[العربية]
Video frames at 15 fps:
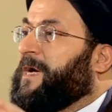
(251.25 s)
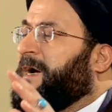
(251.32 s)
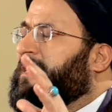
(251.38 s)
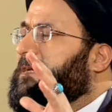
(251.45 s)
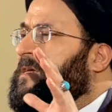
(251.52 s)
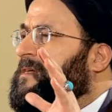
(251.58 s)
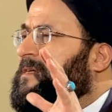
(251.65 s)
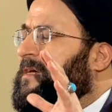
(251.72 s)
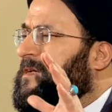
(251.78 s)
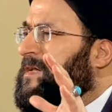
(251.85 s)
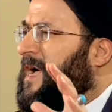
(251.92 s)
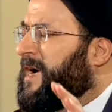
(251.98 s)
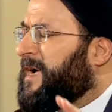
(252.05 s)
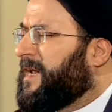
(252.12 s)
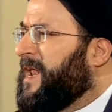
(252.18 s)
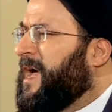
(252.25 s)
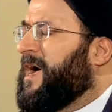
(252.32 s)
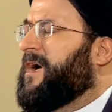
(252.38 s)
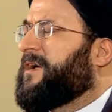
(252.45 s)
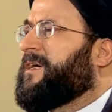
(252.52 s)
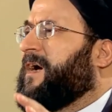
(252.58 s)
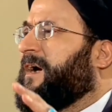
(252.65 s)
علي
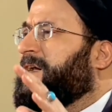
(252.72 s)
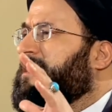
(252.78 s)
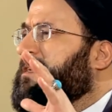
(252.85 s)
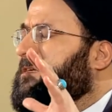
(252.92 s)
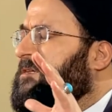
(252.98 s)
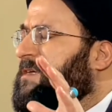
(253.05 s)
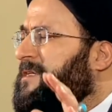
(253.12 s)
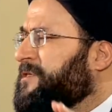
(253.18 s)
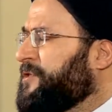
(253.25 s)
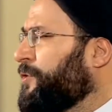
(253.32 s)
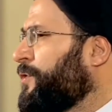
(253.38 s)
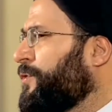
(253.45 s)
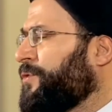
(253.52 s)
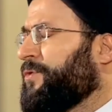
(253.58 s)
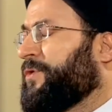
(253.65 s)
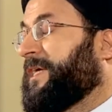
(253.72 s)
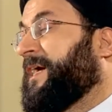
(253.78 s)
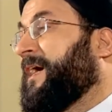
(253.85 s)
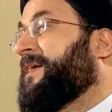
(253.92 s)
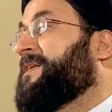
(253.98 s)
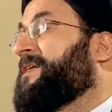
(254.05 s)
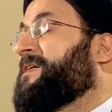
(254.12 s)
اخلاق علي سلوك
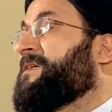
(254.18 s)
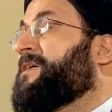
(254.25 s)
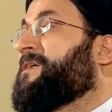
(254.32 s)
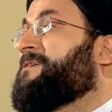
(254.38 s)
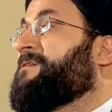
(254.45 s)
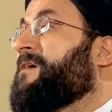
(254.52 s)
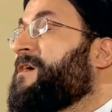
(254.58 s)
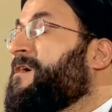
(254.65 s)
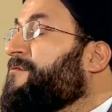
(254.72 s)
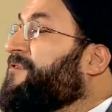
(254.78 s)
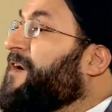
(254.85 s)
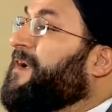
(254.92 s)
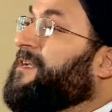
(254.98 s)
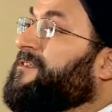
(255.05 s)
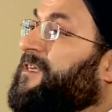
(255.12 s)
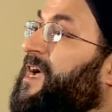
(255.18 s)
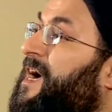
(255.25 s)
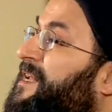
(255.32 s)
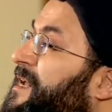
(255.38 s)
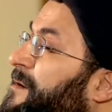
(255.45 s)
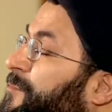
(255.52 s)
علي فقد كان